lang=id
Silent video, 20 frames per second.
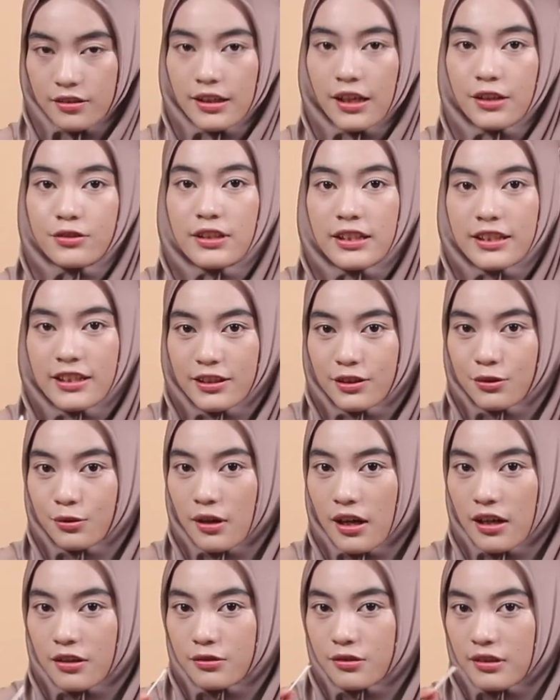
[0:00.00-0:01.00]
Nah, udah gitu
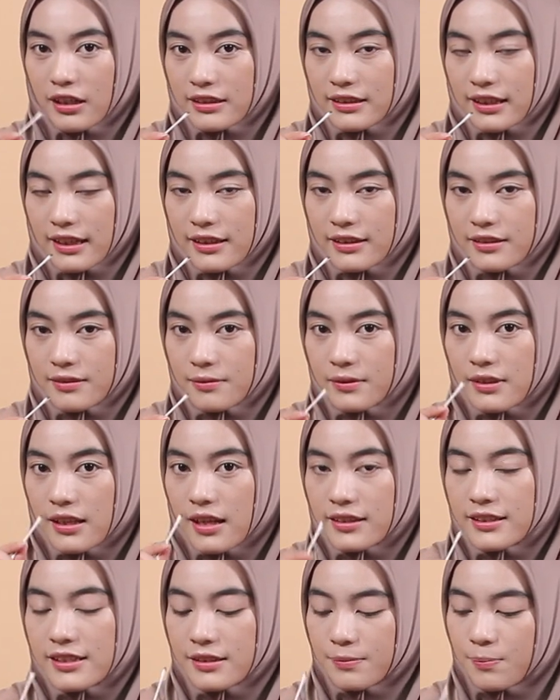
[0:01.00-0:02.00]
aku ratain
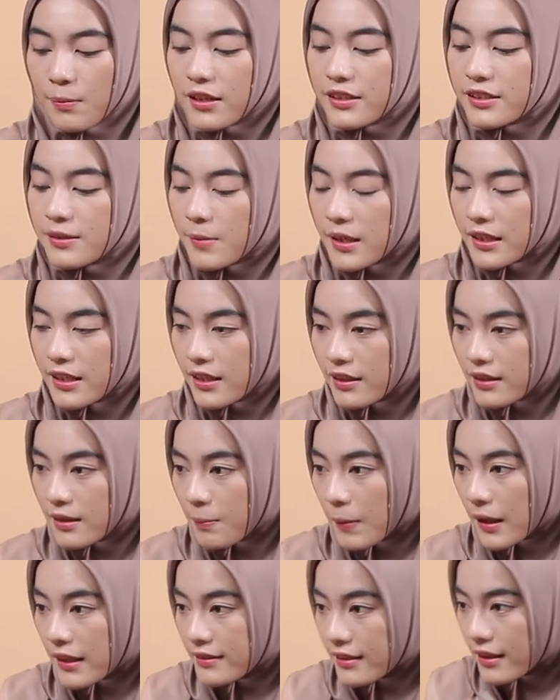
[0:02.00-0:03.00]
this much bagian
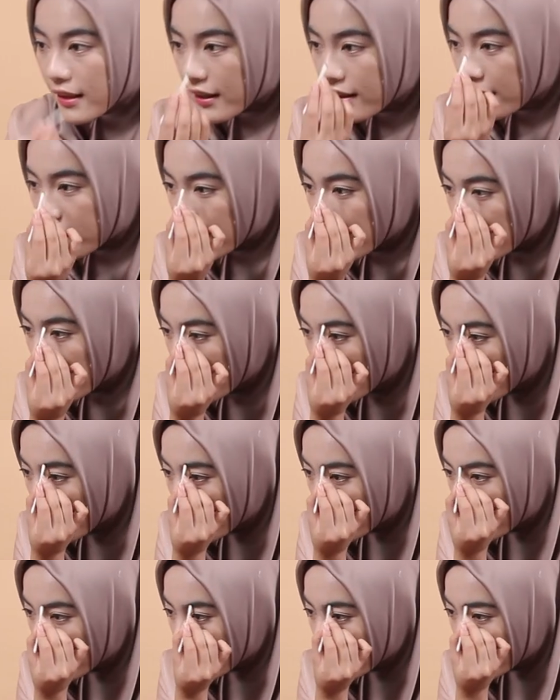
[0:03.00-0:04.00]
depannya
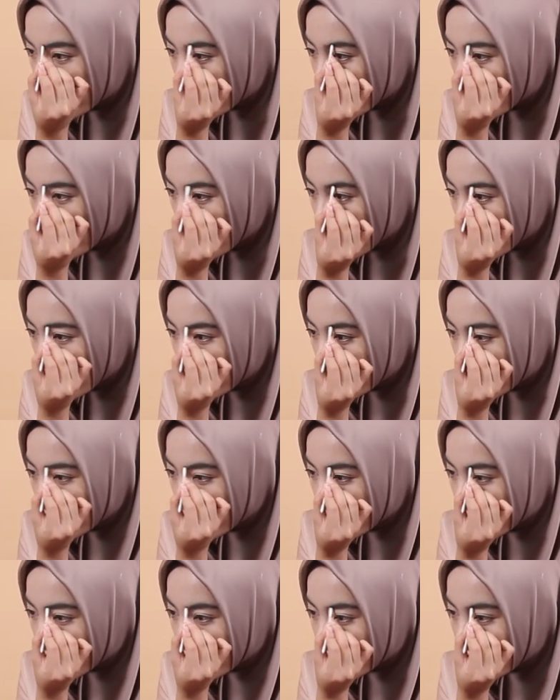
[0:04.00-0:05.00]
pakai cotton bud
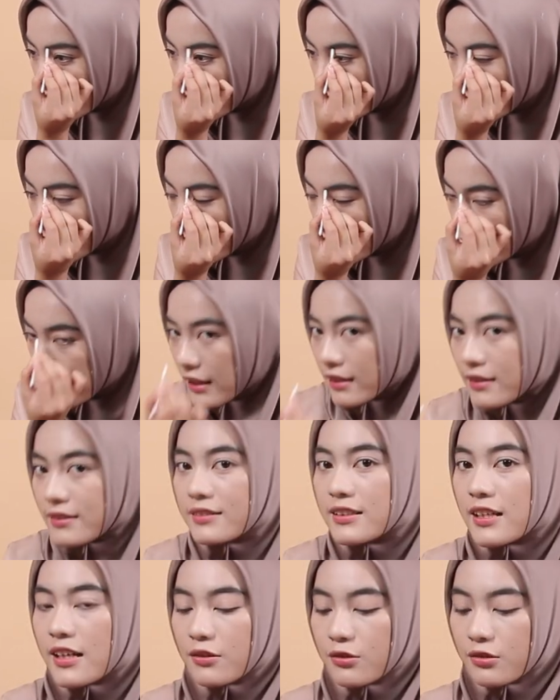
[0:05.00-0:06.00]
biar
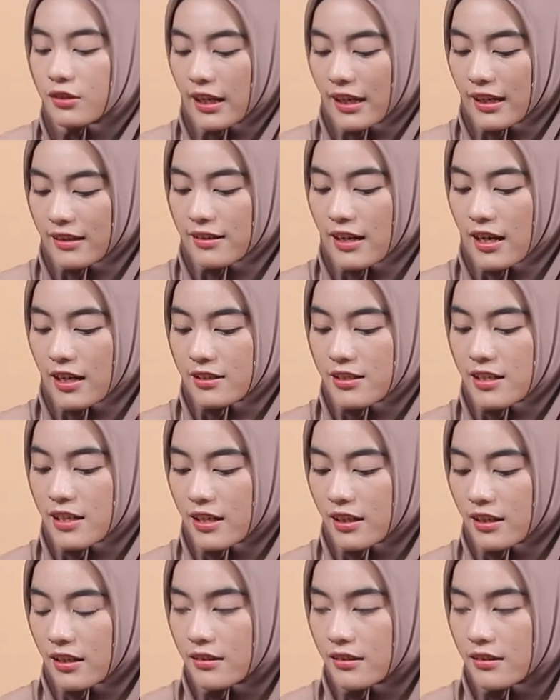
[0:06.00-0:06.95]
dia tuh kayak nggak ada